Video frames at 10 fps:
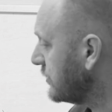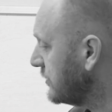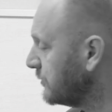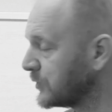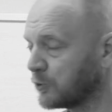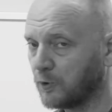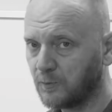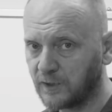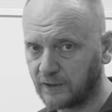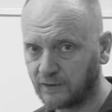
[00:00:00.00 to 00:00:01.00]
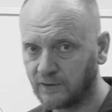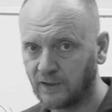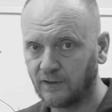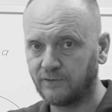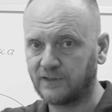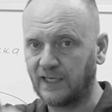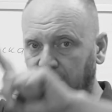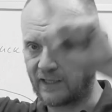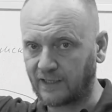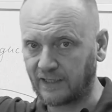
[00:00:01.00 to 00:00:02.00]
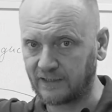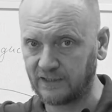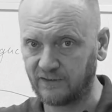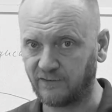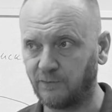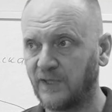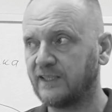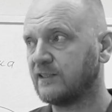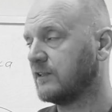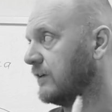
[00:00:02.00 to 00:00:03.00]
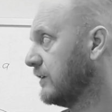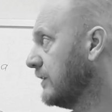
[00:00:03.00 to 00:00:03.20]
симптомы, вся эта картина вместе,